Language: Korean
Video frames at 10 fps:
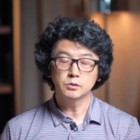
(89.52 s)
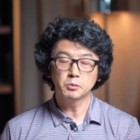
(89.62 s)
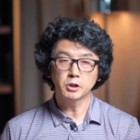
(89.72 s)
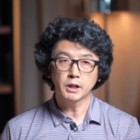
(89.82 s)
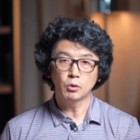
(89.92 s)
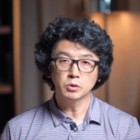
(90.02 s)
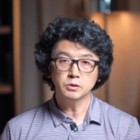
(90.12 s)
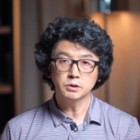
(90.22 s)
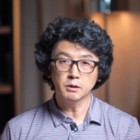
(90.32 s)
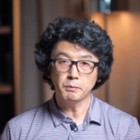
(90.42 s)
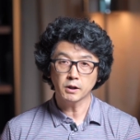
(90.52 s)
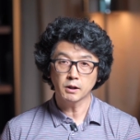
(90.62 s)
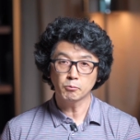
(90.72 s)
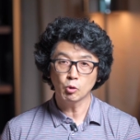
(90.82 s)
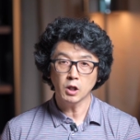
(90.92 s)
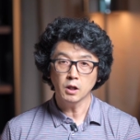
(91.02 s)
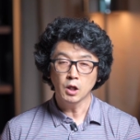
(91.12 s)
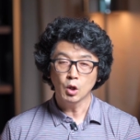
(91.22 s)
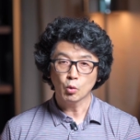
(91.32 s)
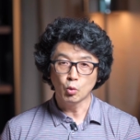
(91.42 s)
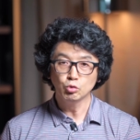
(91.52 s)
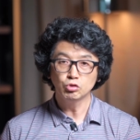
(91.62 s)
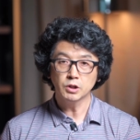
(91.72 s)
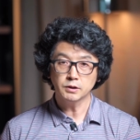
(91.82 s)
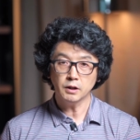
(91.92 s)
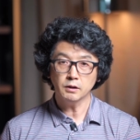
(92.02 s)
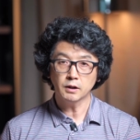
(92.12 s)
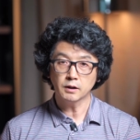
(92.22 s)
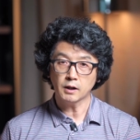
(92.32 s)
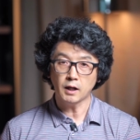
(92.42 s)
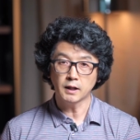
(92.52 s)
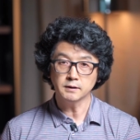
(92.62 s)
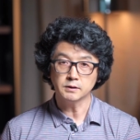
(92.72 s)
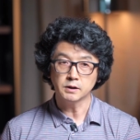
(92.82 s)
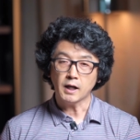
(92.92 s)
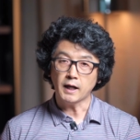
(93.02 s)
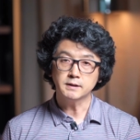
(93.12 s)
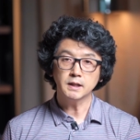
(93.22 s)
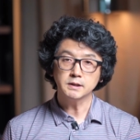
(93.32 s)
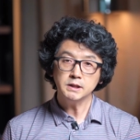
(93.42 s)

이번에 나오는 들의 백합과 공중의 새에 관한 강화는 가장